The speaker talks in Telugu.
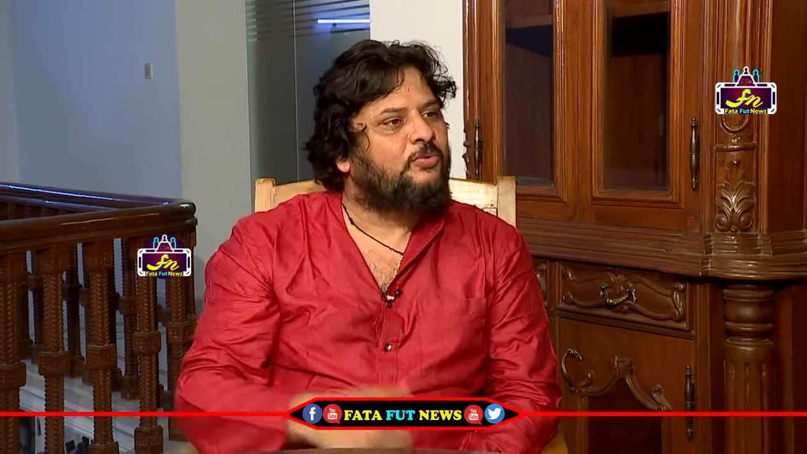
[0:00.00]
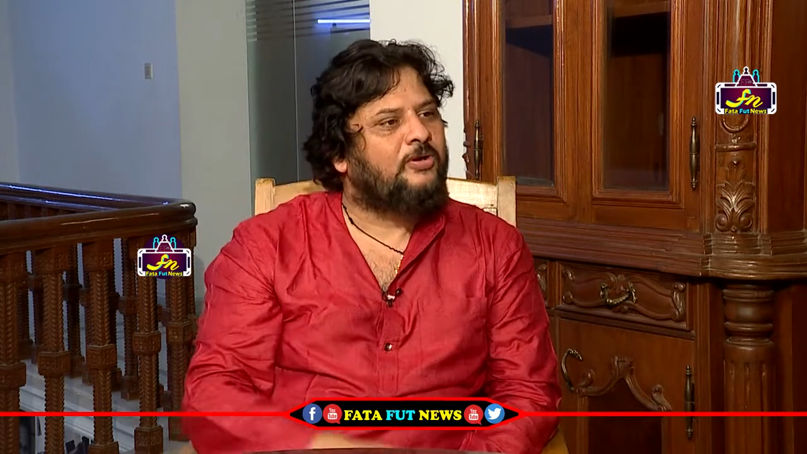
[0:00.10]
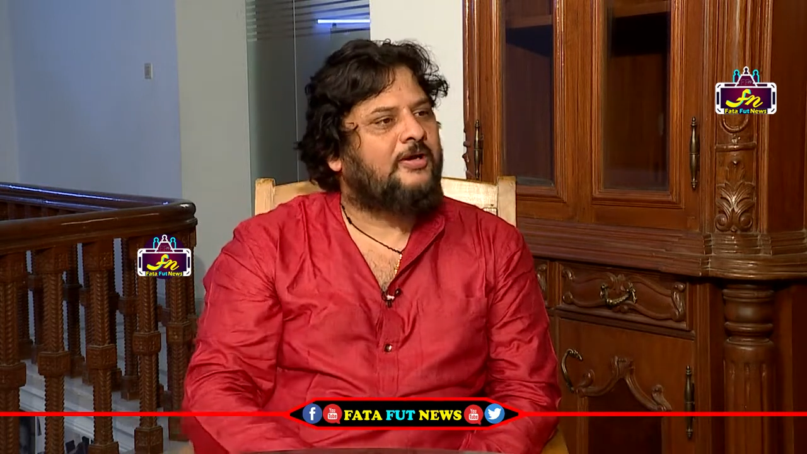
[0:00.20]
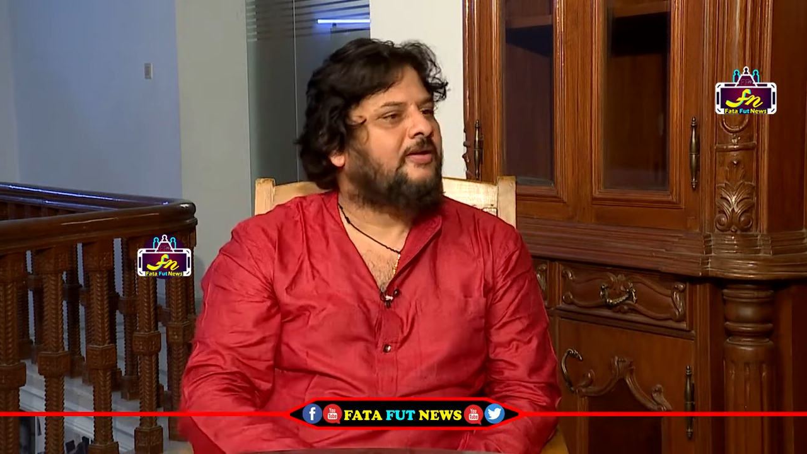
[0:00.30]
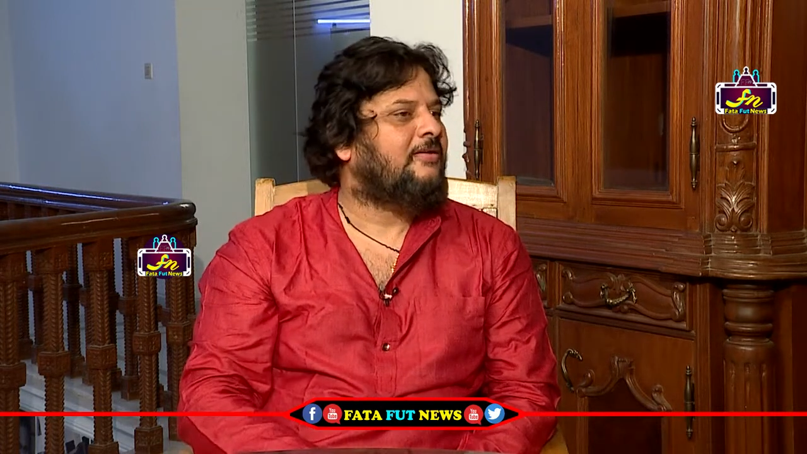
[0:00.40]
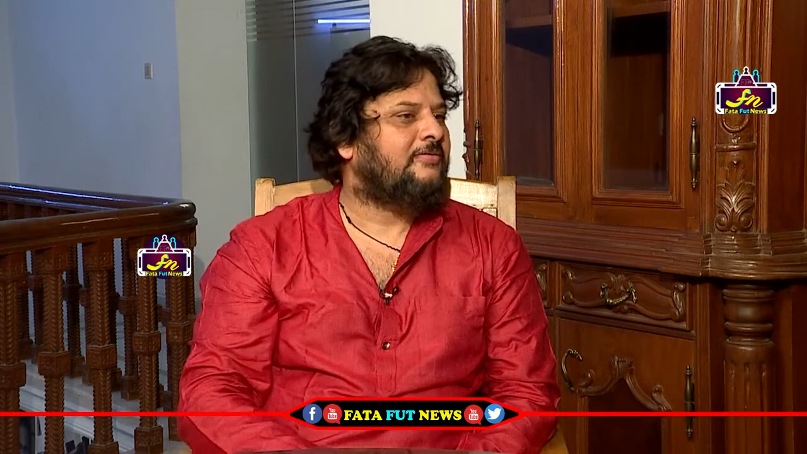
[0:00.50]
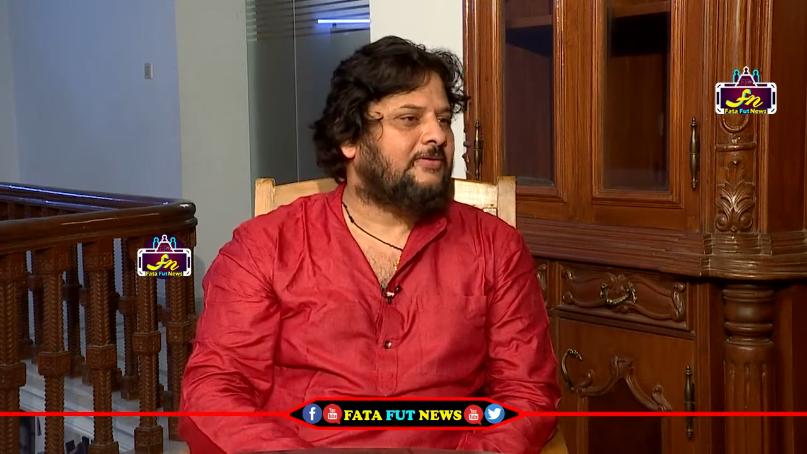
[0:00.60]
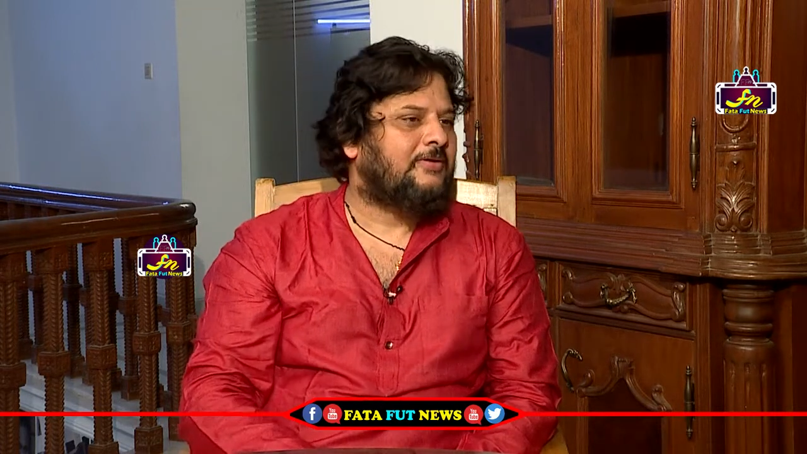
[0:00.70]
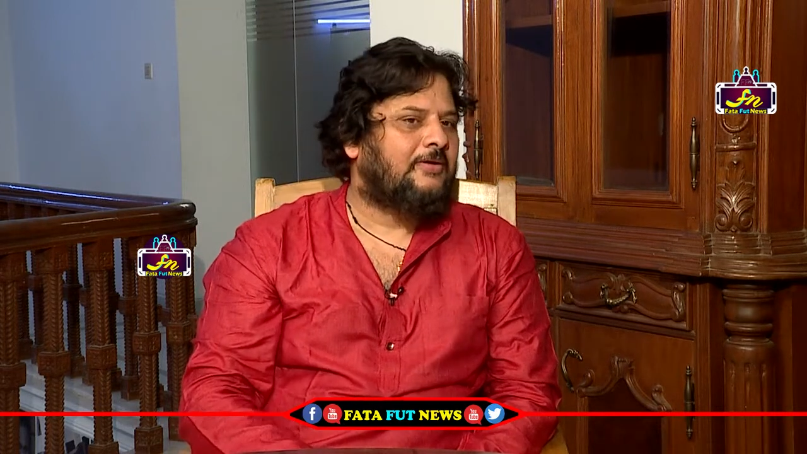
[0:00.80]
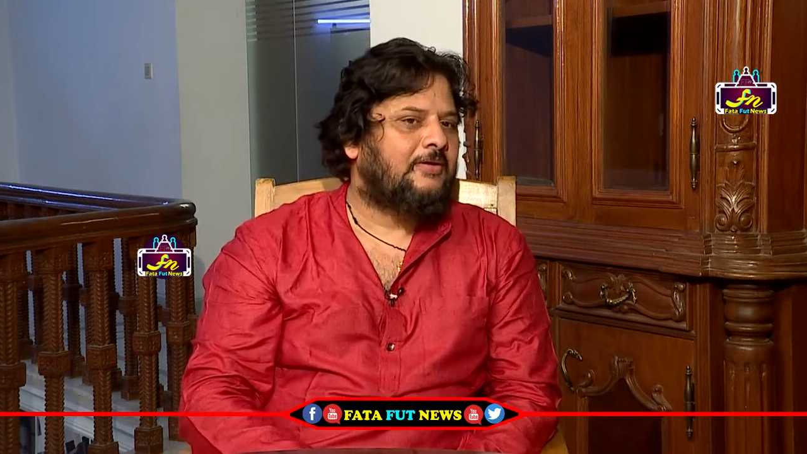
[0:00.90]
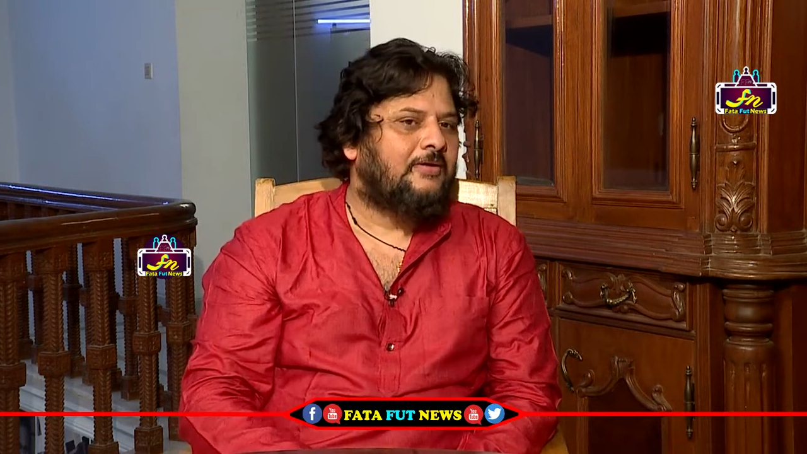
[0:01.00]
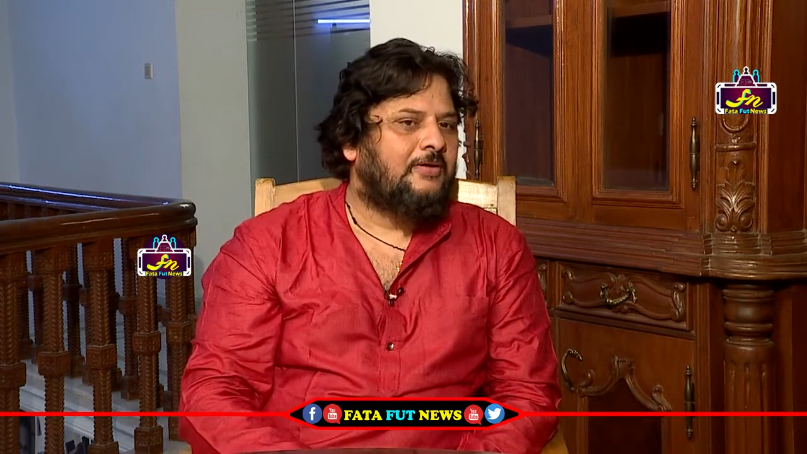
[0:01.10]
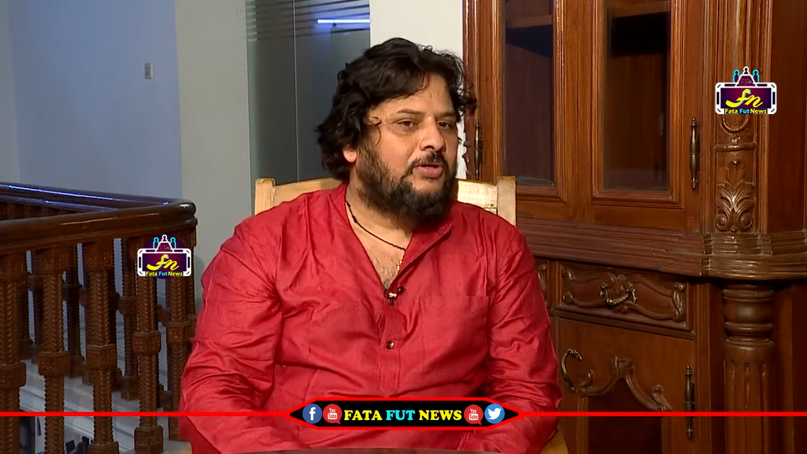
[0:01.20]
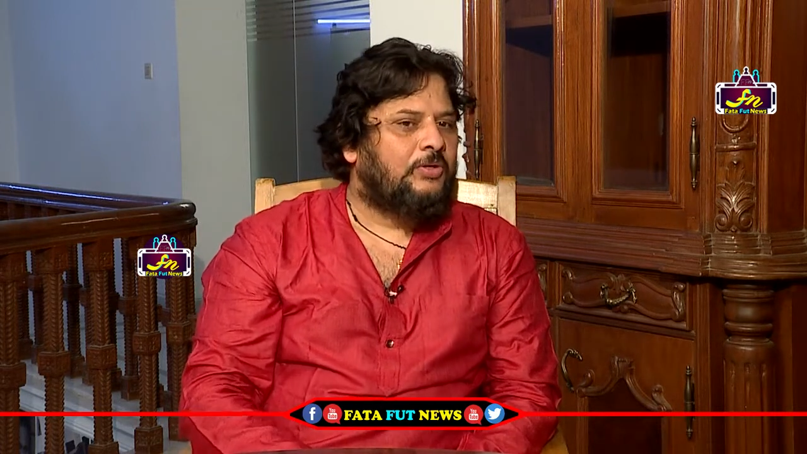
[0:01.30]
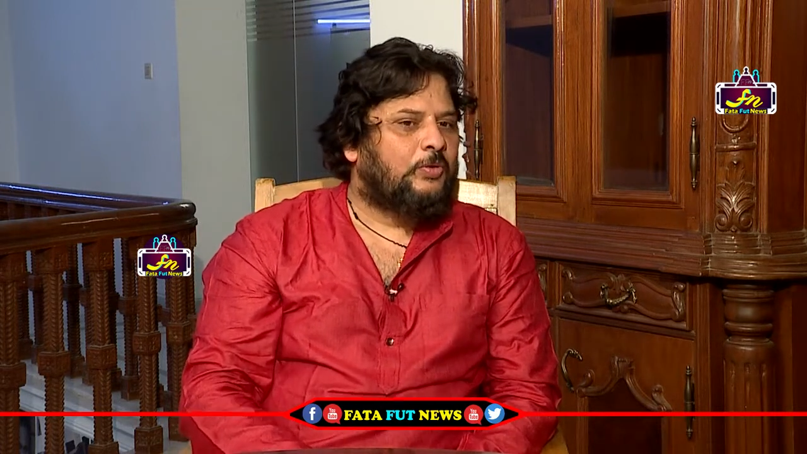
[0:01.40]
పోరాడారు
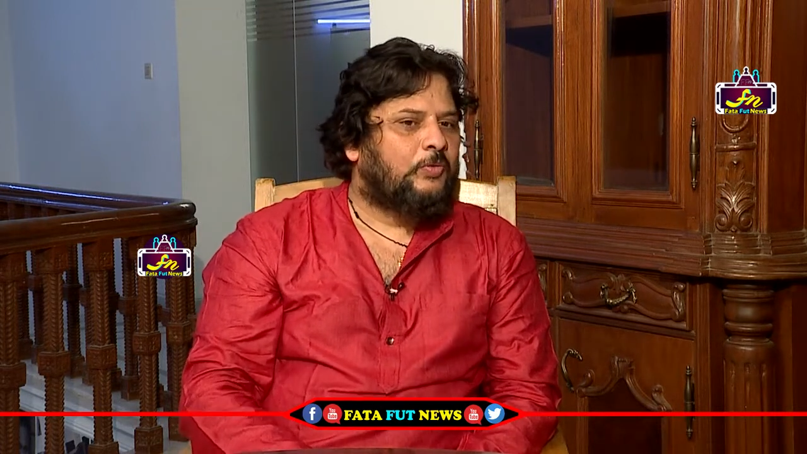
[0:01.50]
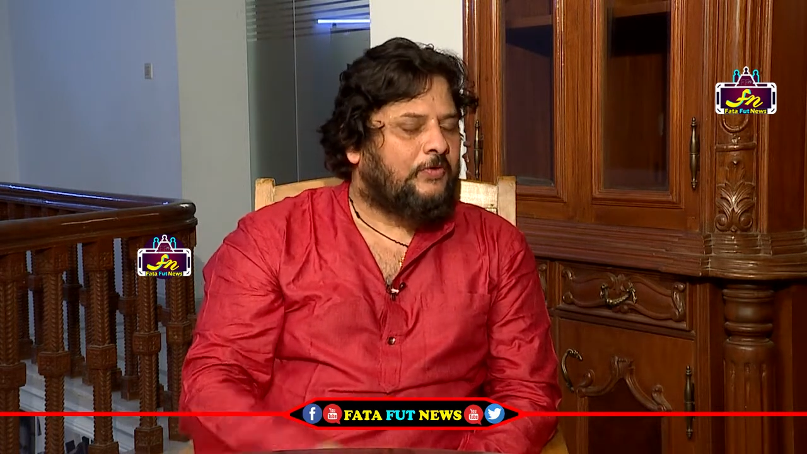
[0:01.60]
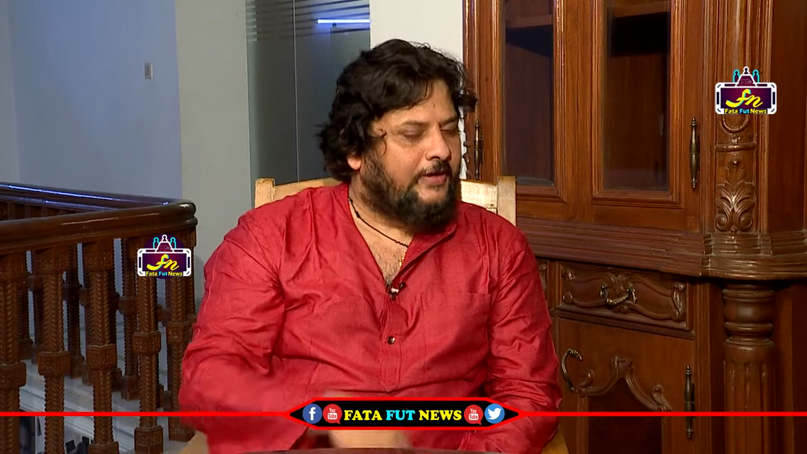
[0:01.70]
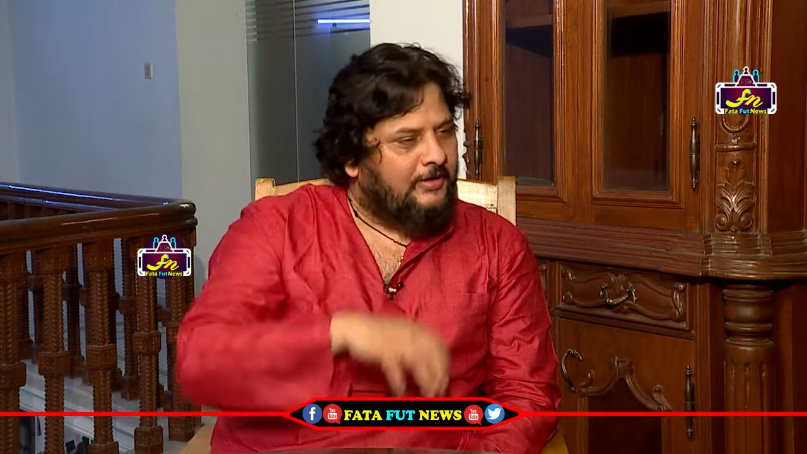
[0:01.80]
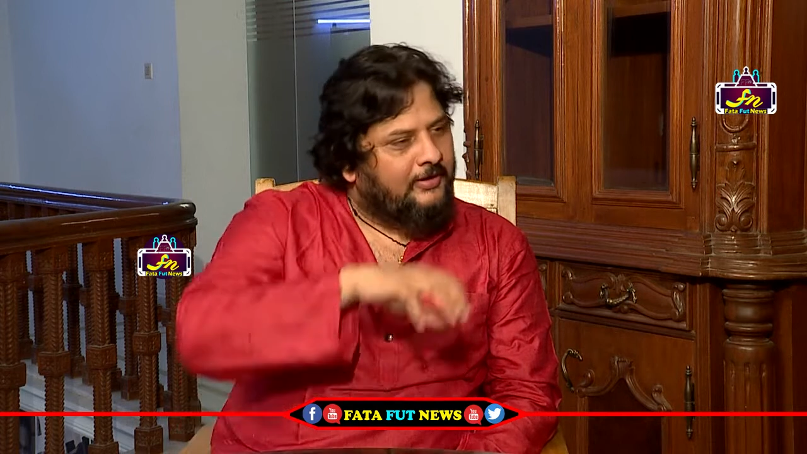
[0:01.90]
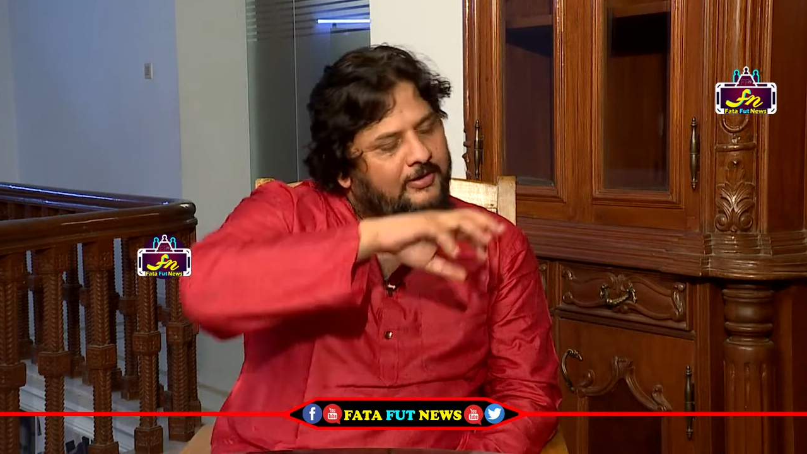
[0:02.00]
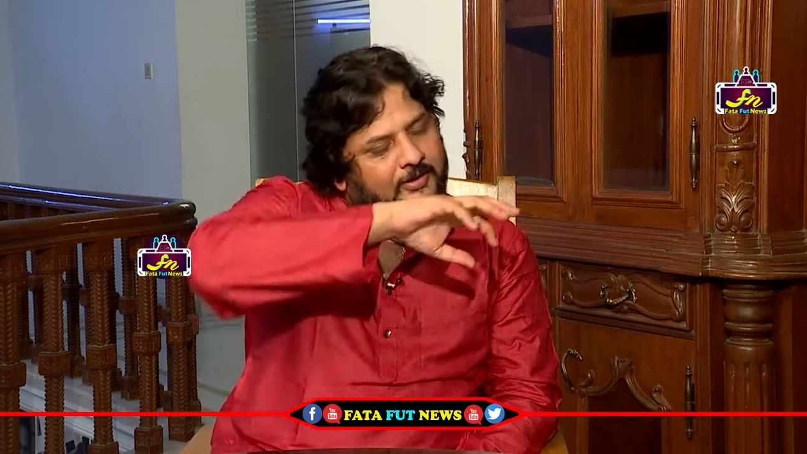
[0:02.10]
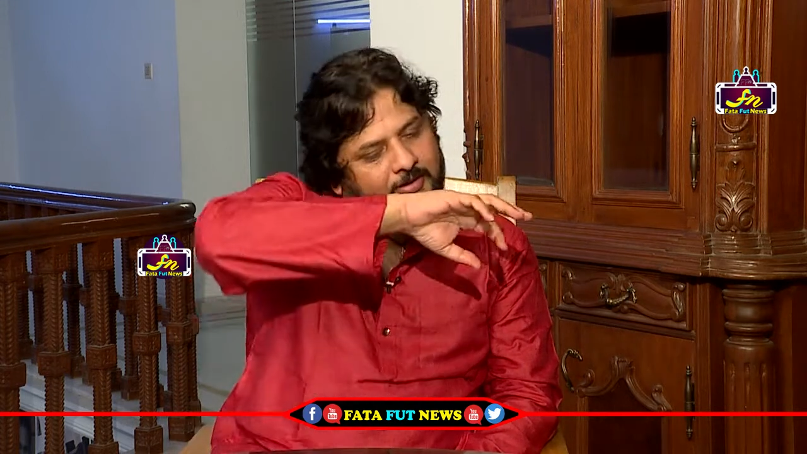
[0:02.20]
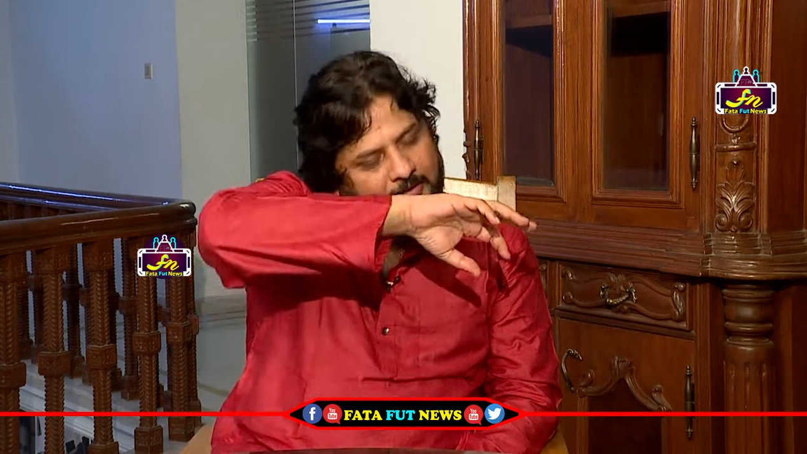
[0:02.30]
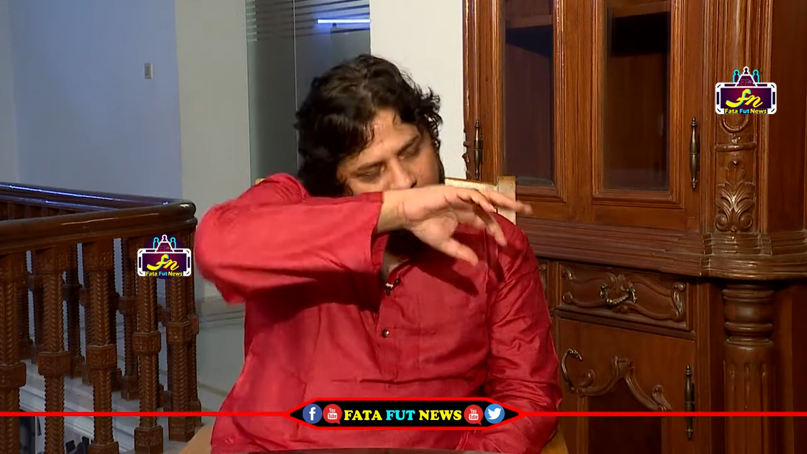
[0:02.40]
ఫైనల్గా hmm.